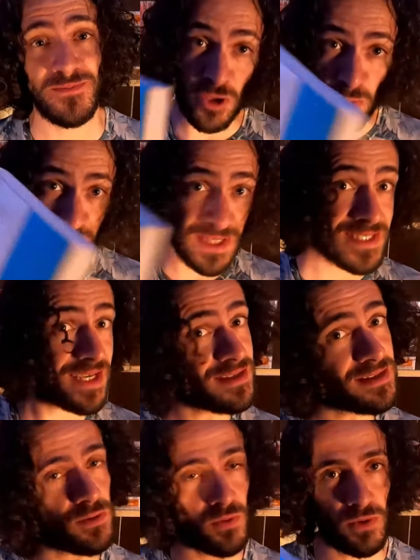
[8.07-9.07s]
Un tome qui, ça
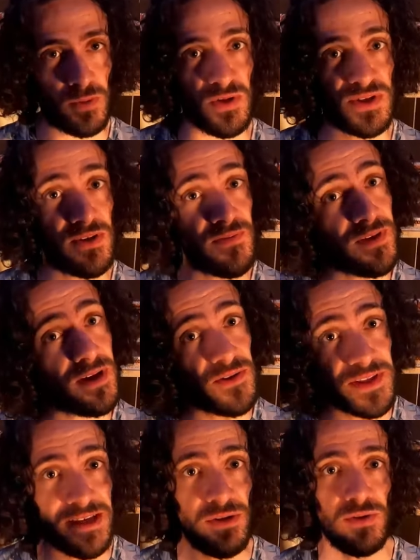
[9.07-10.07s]
y est, on commence enfin à
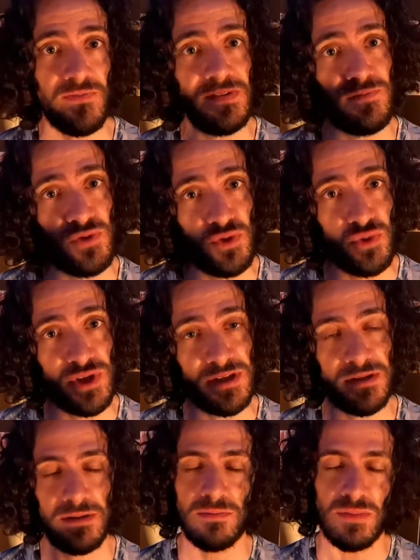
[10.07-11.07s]
rentrer dans le vif du
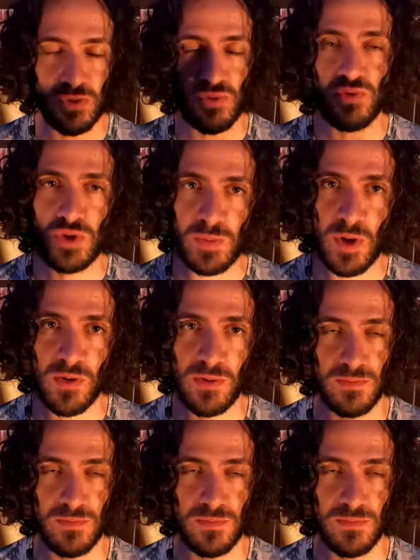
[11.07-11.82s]
sujet, mais tout doucement.